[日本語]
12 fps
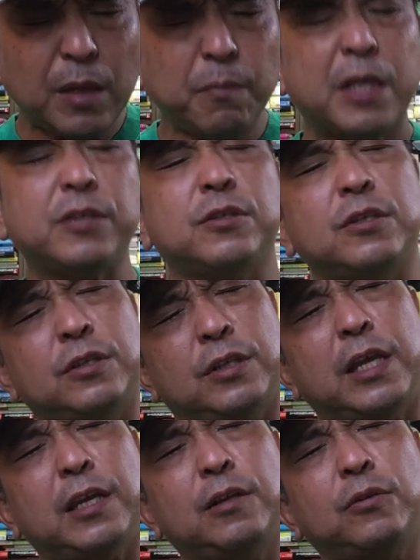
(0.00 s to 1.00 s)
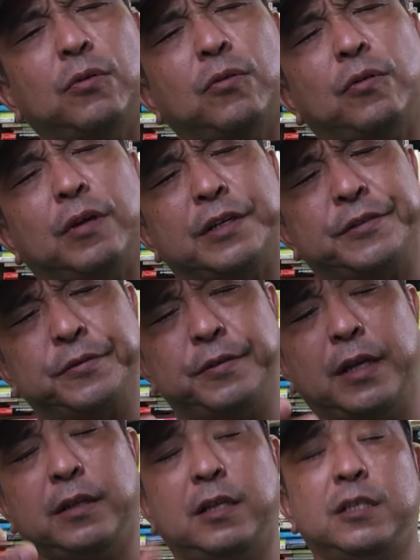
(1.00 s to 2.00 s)
まずできるところからすぐ
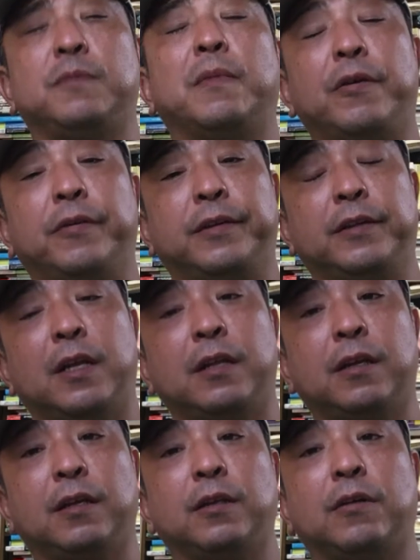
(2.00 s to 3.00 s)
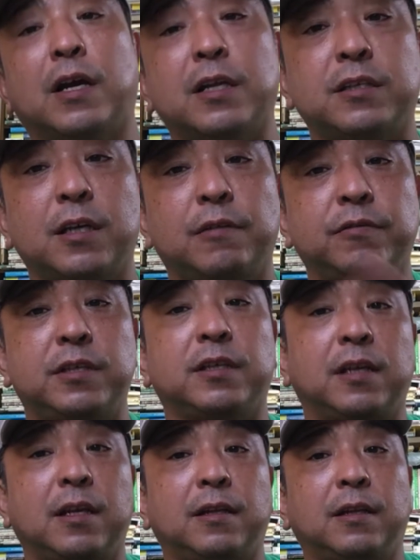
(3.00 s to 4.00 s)
やってしまうなんでかというと価値ある実
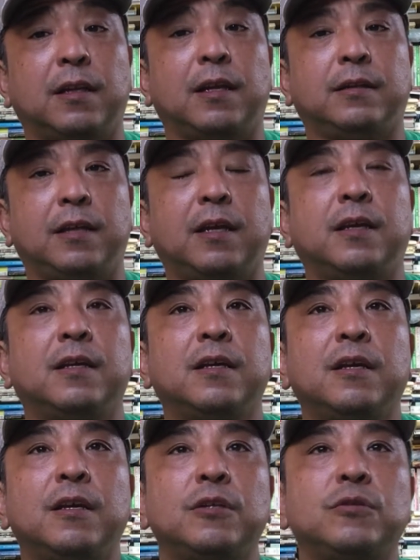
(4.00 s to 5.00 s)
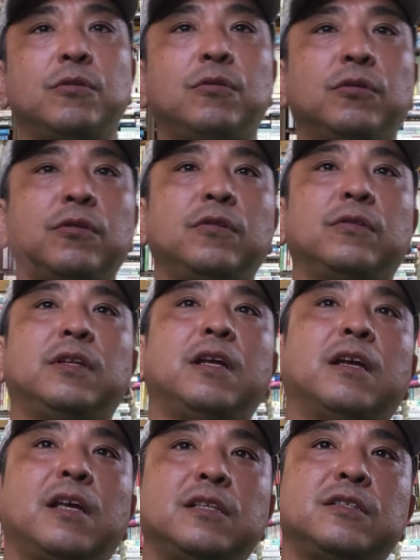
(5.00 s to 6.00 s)
験なんでそういうことによっ
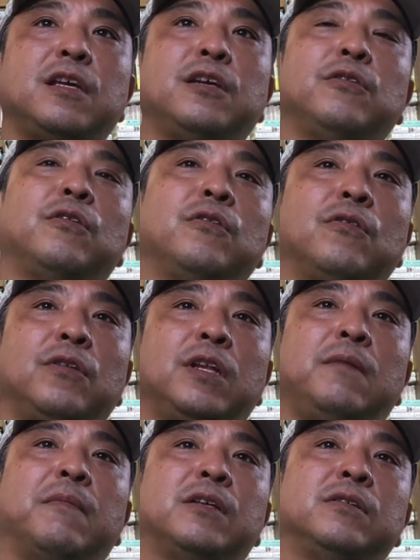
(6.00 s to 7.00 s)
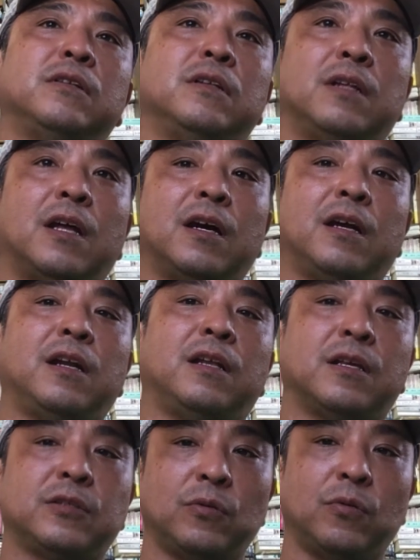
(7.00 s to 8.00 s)
て血液のようにまず流れ
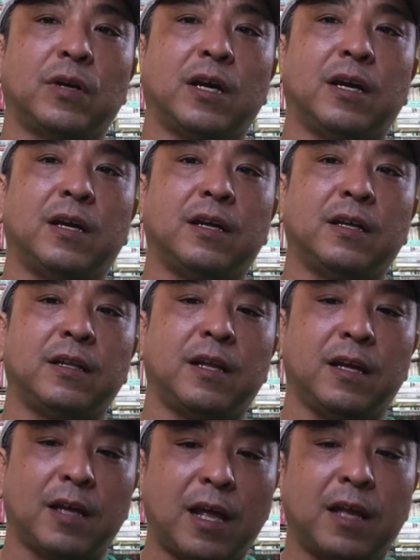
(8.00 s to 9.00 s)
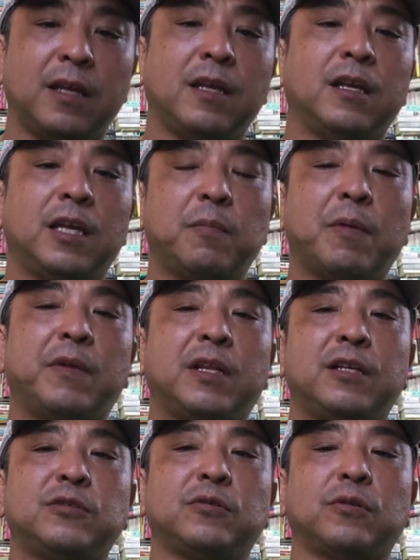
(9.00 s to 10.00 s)
出そうかねが今ま
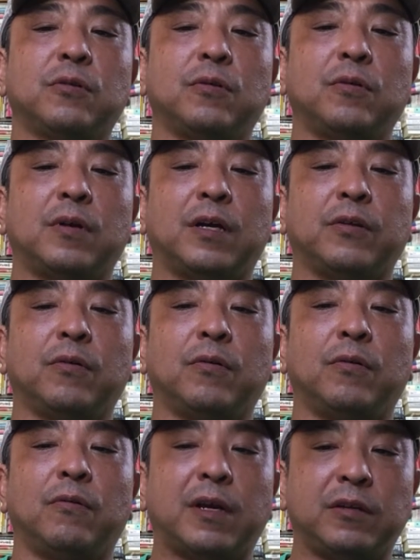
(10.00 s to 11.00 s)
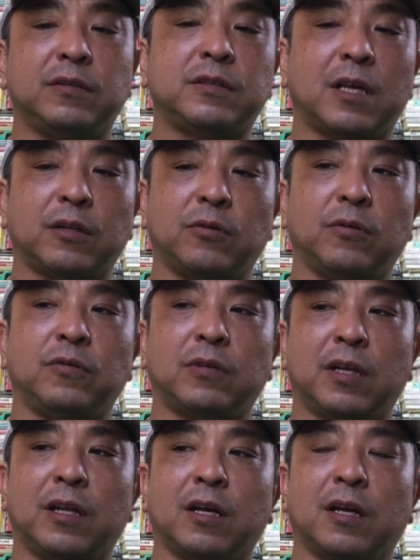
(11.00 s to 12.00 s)
でちょっとあの悪さという
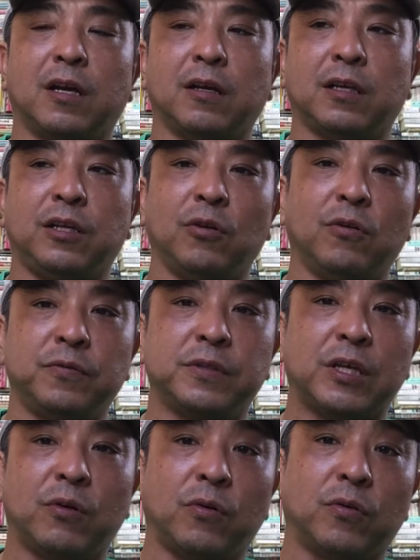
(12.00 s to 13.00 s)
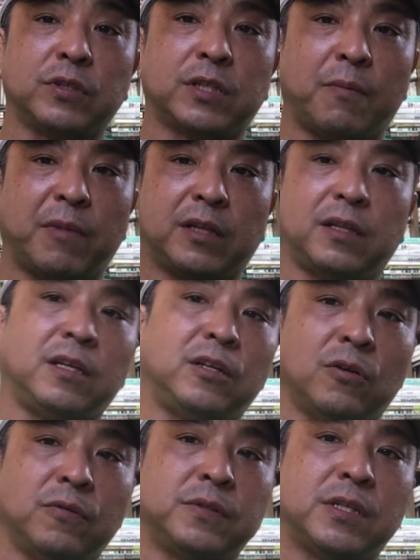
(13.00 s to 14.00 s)
かなんか機能不全を起こしたまって
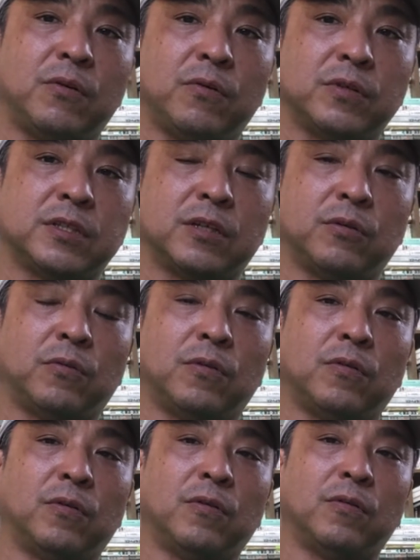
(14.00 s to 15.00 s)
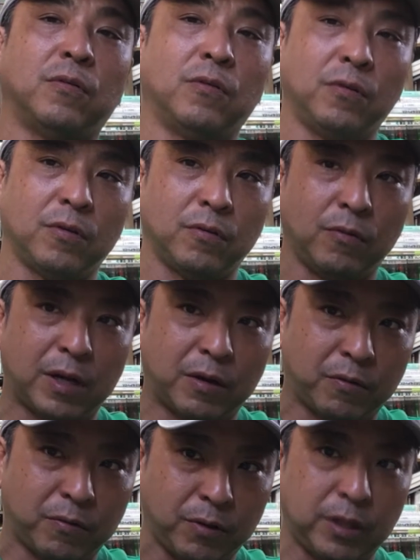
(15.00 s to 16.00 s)
機能不全を起こしたところを
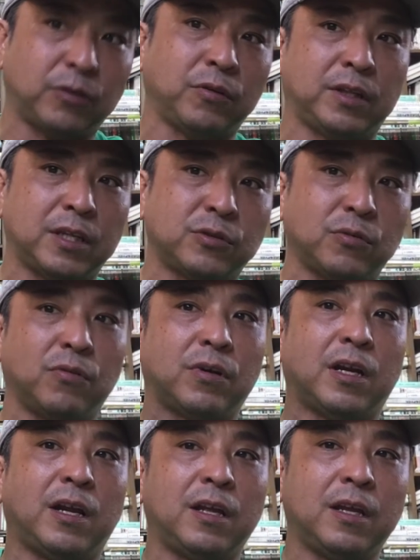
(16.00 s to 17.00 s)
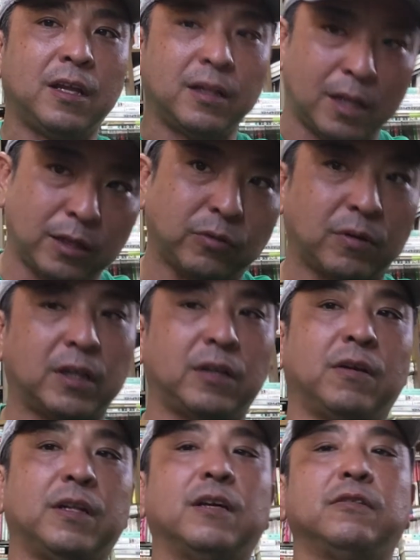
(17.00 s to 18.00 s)
は置いといてそこからなんとか
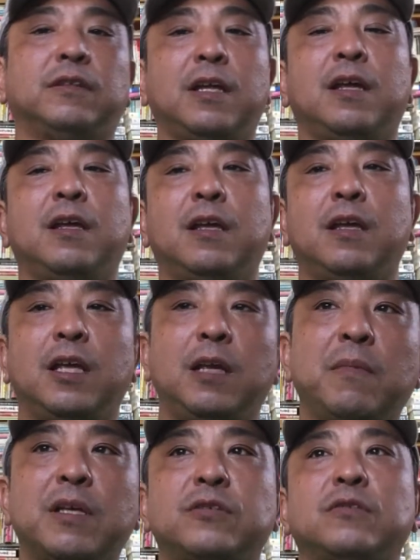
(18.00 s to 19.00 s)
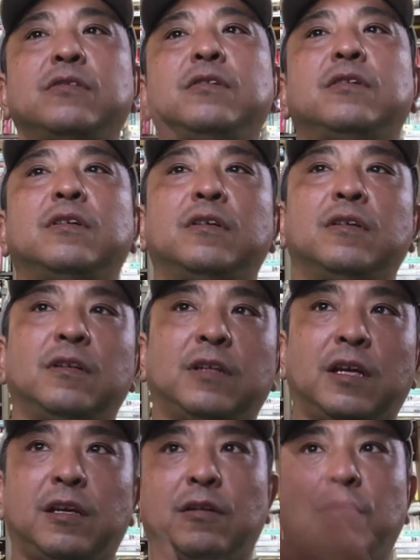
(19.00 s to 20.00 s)
ではなくて今すぐ
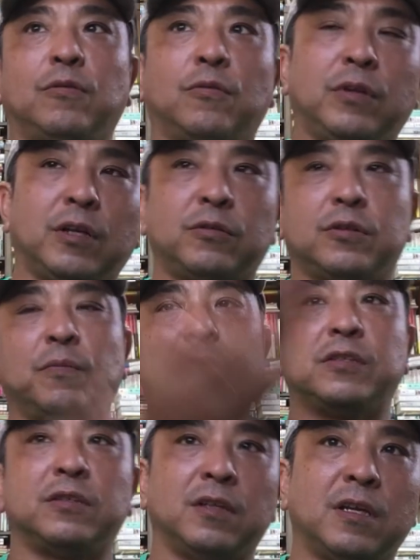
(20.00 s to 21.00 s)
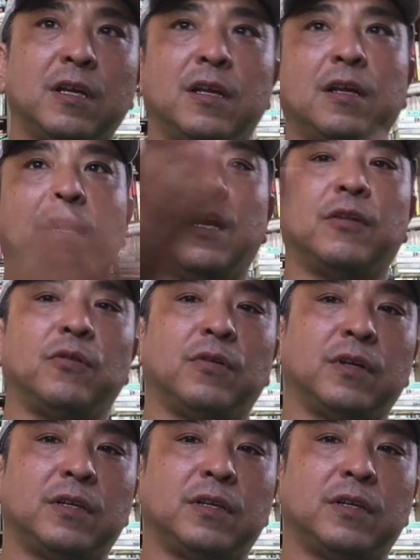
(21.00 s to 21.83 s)
できるところでちょっとまずあの